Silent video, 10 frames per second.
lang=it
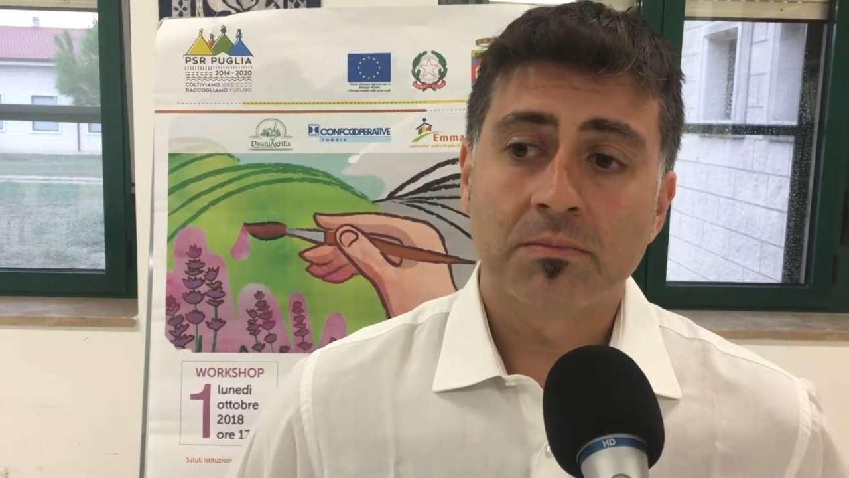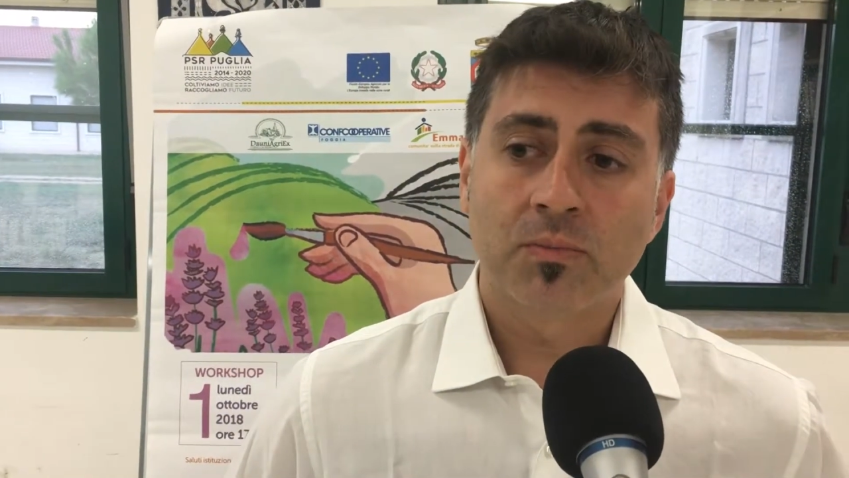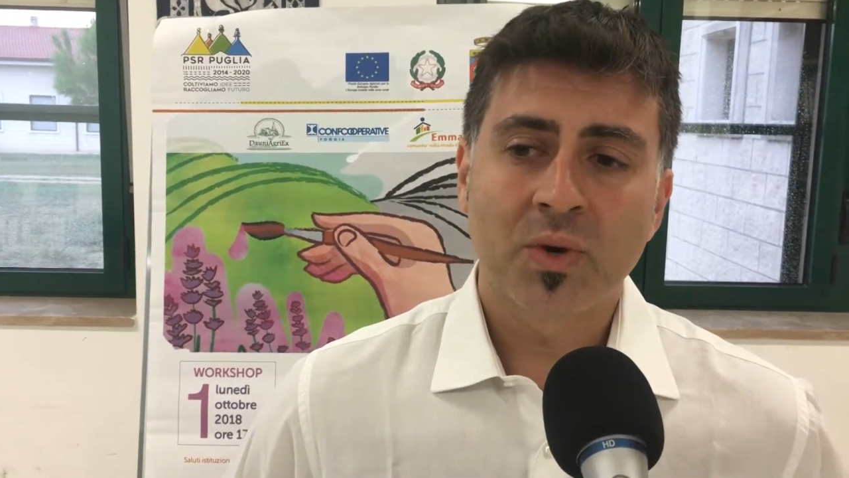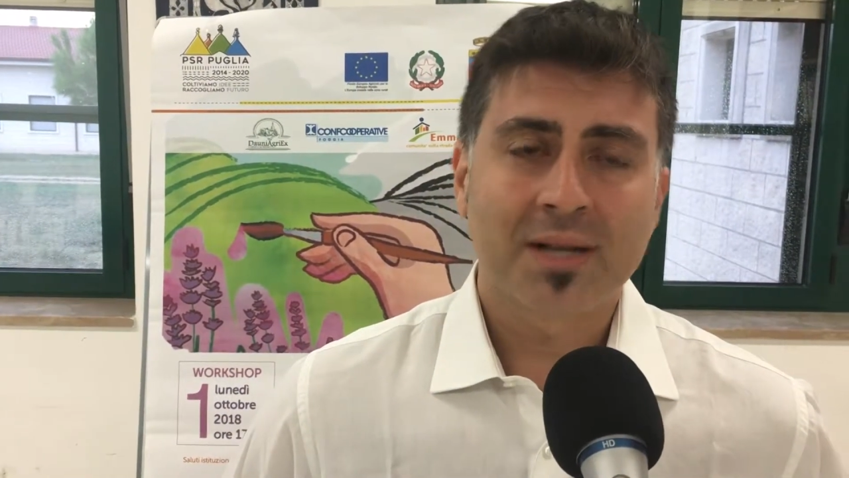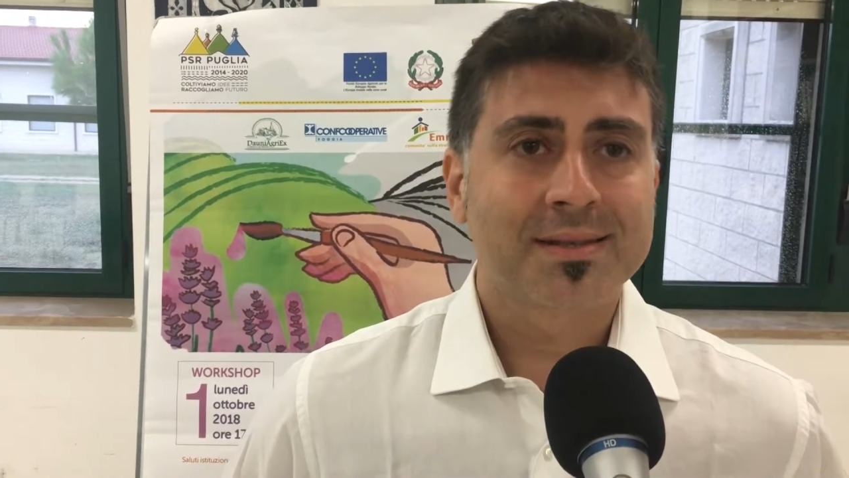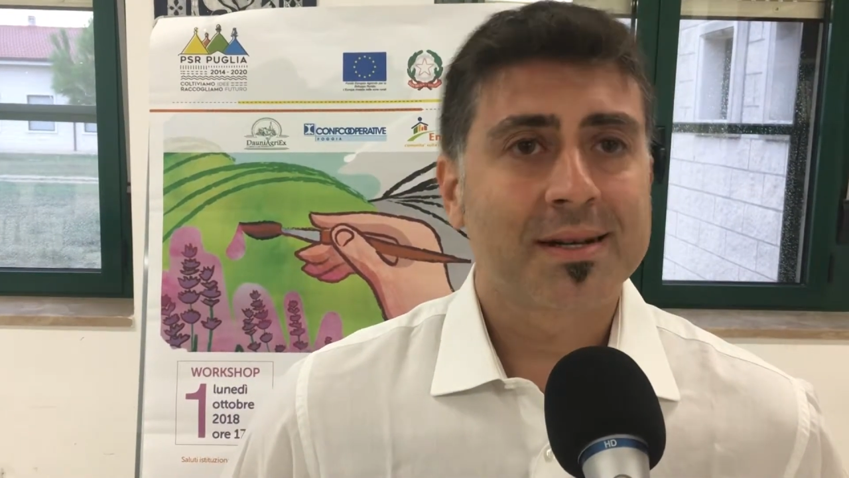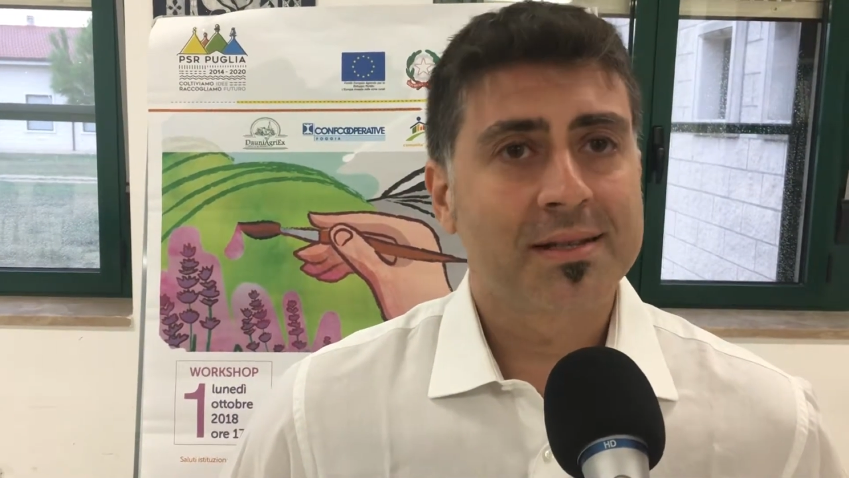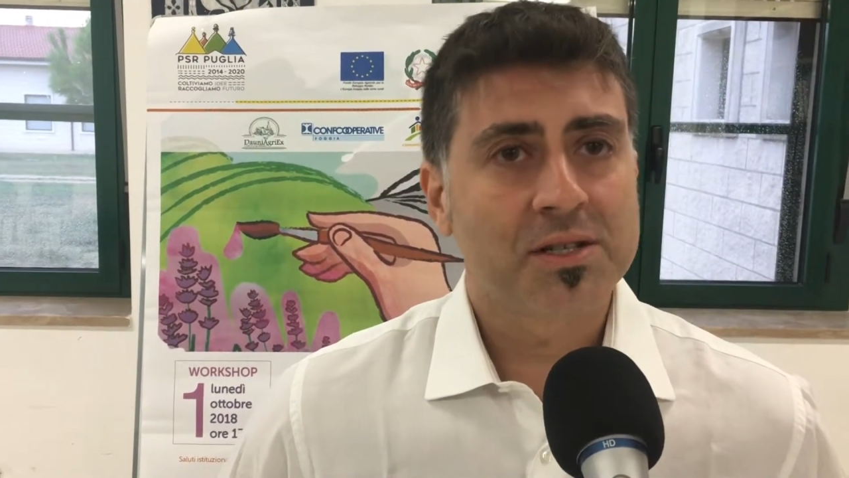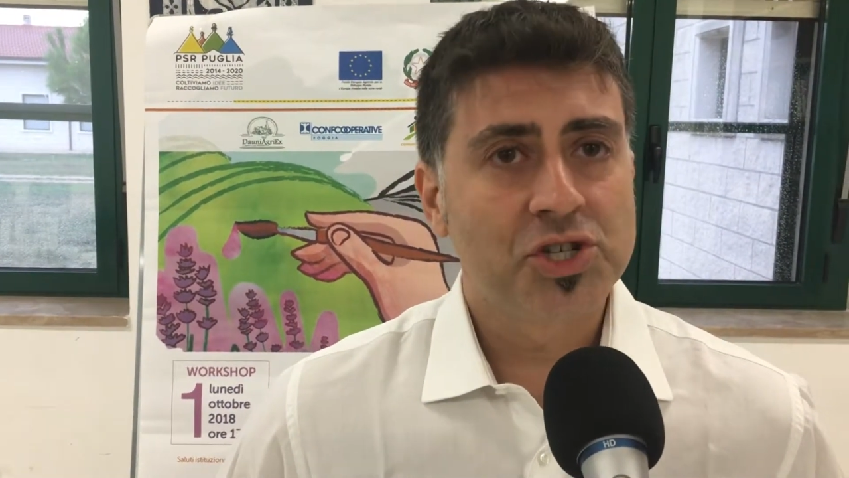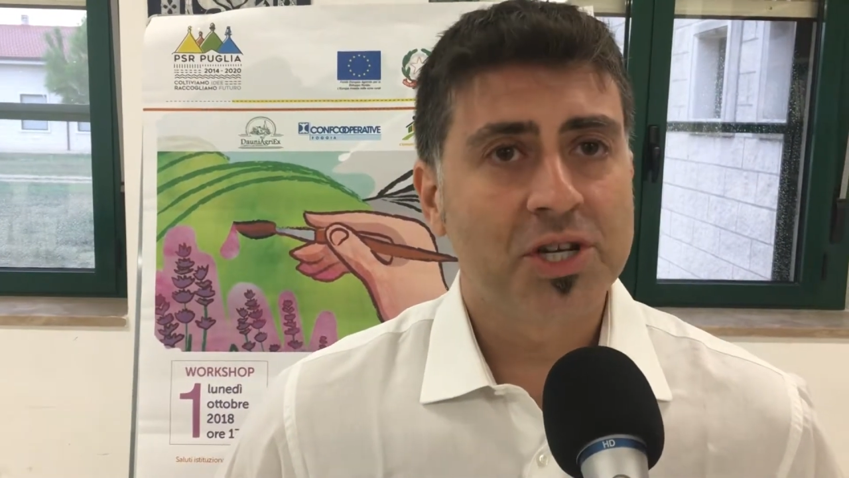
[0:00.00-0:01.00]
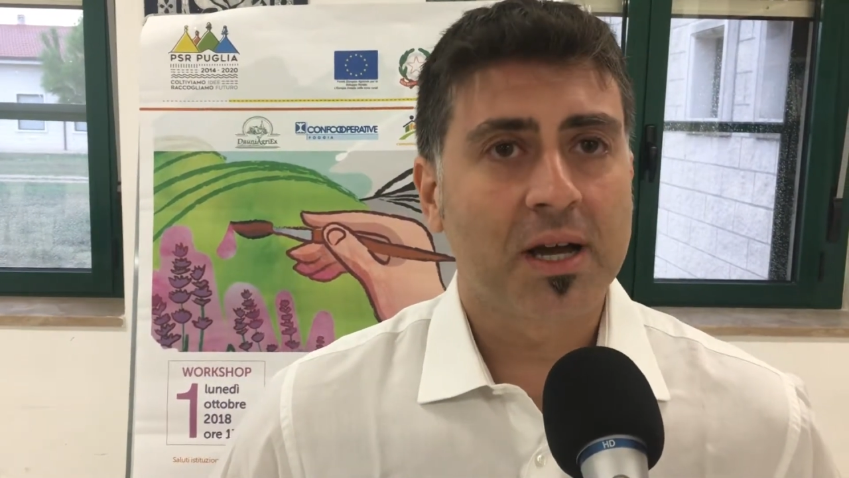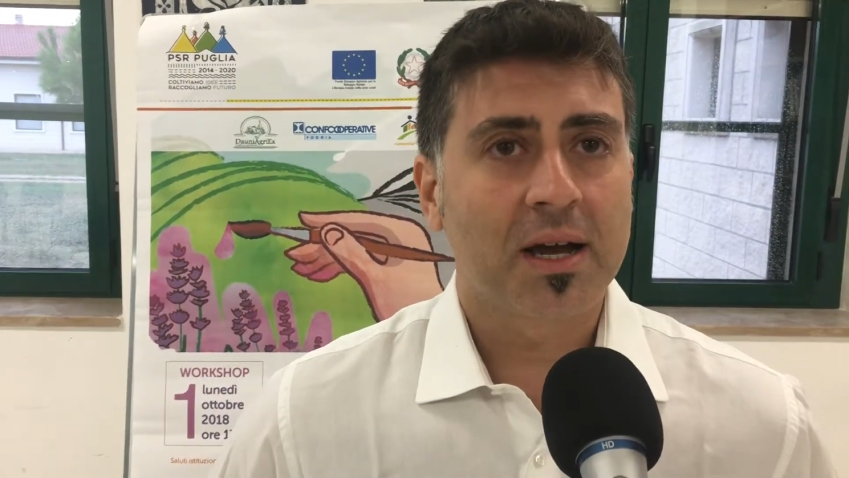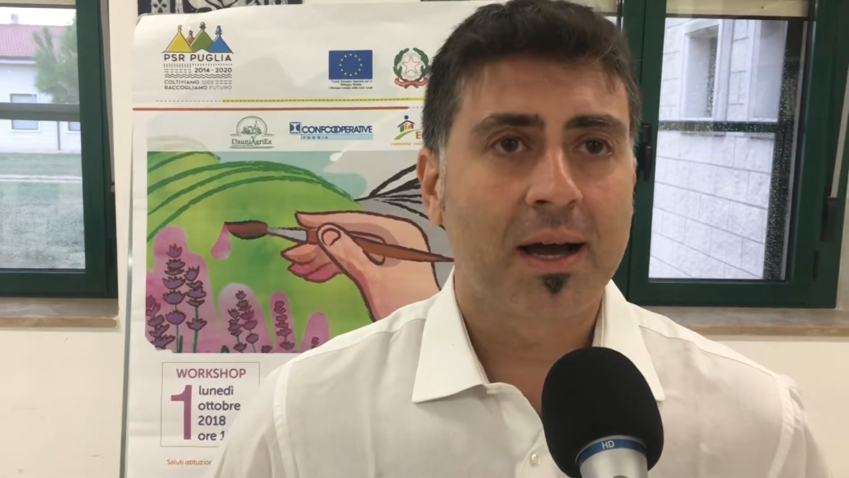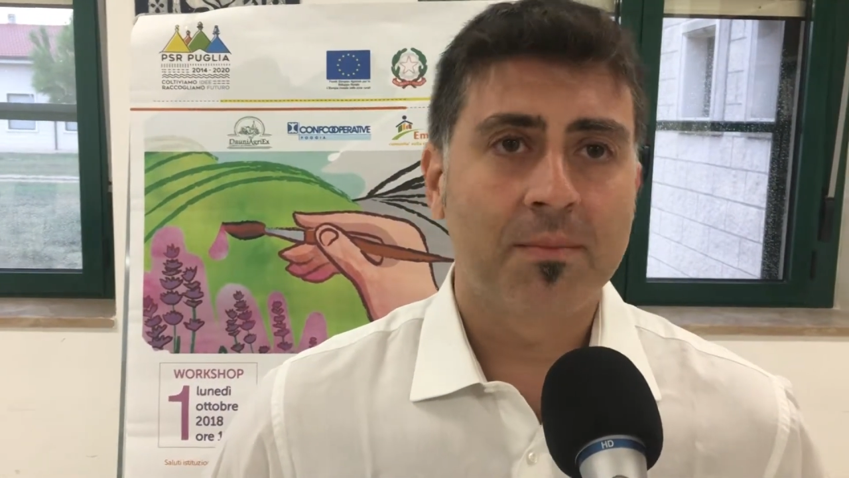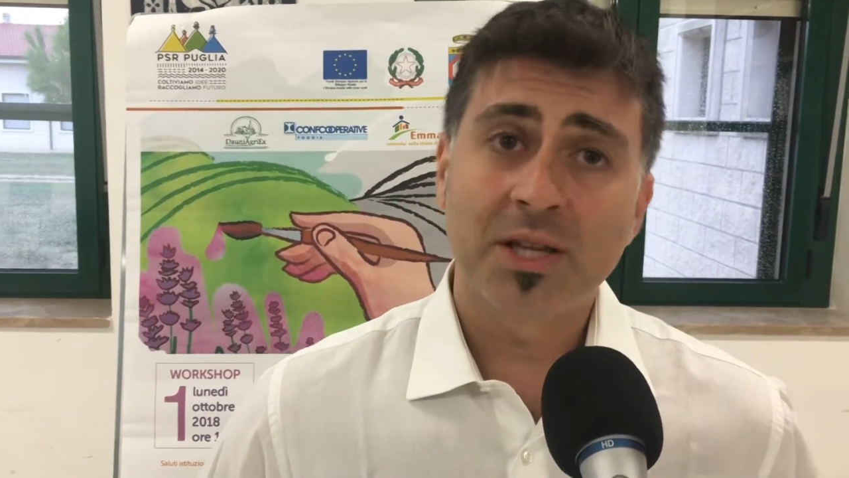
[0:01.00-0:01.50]
una
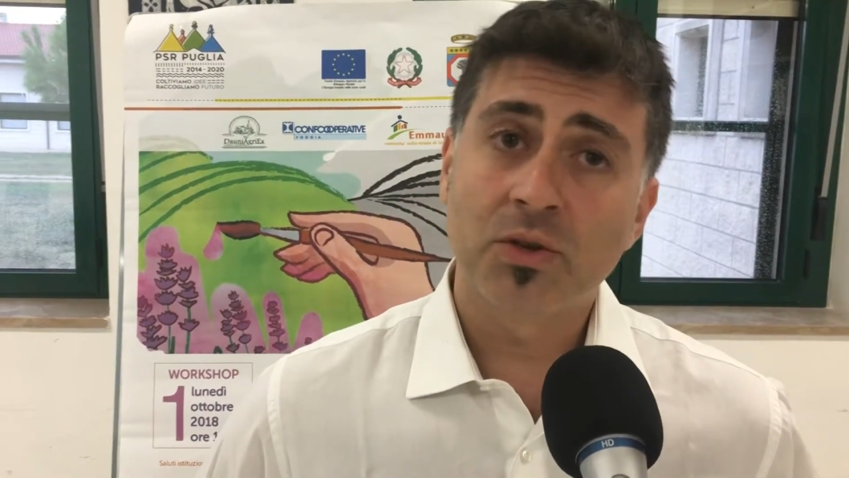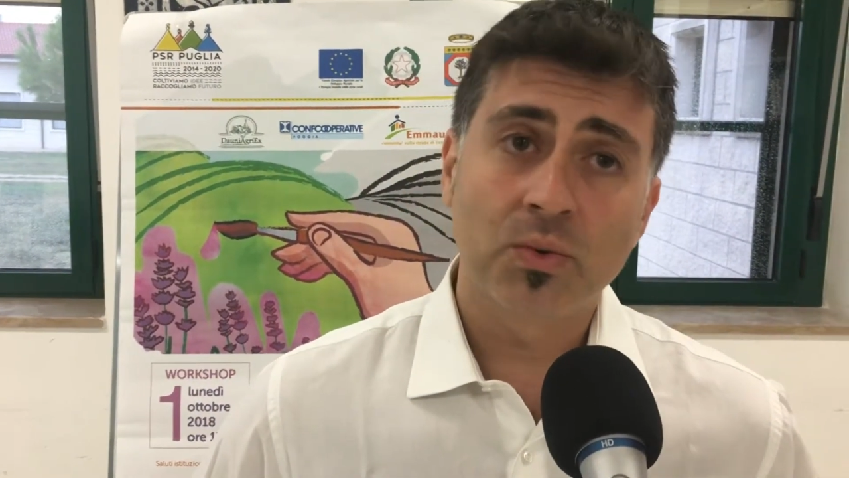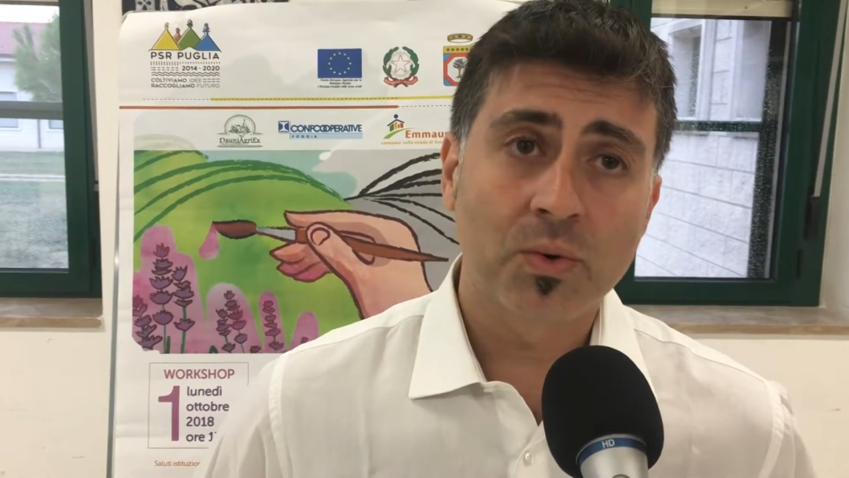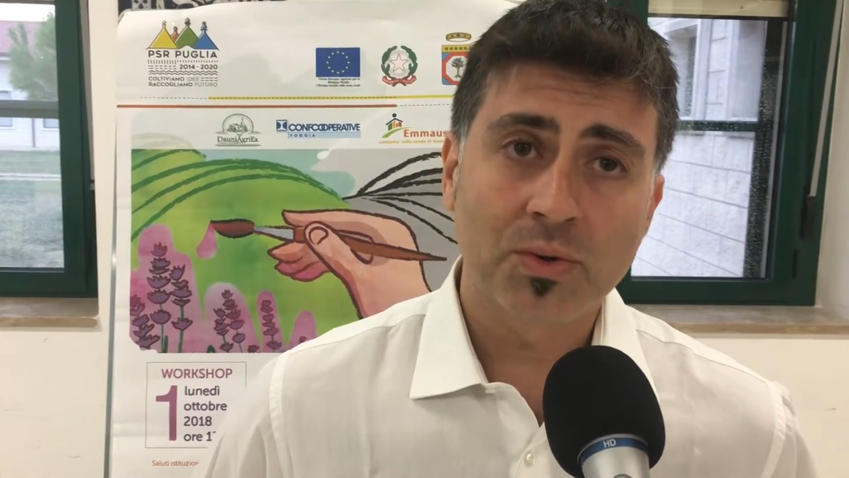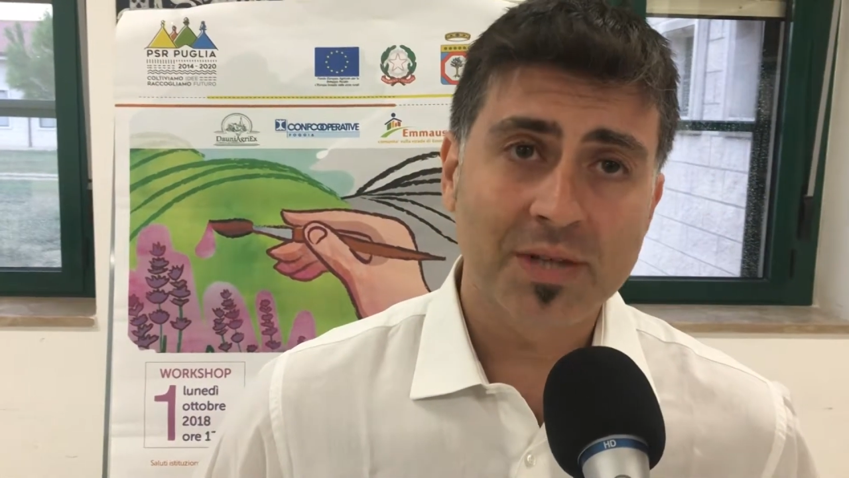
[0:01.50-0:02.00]
strategia a medio-lungo